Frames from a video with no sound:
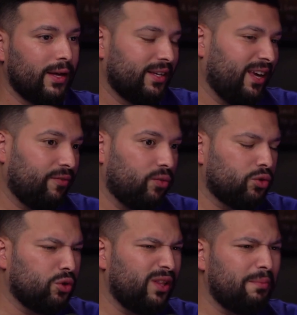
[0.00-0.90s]
qui a
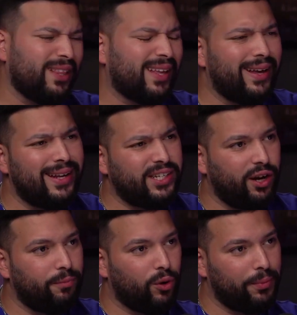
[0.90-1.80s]
fonctionné, mais très
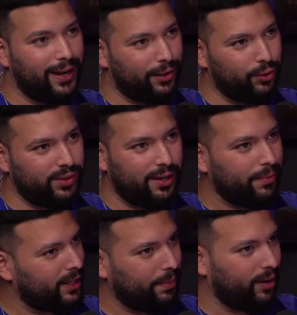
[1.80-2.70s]
légèrement. Mais la deuxième
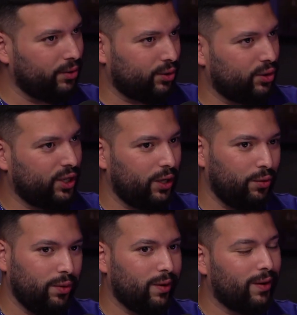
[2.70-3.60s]
expérience que j'ai
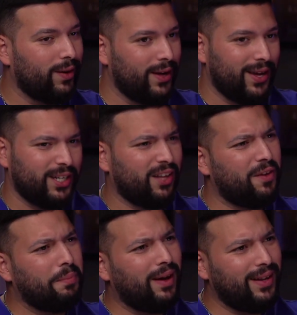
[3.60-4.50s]
eue, euh, je
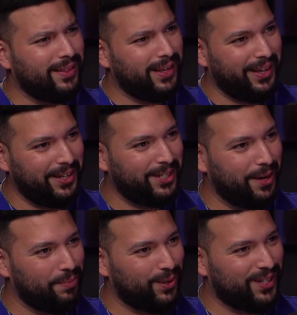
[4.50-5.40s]
t'avais parlé des hijabs que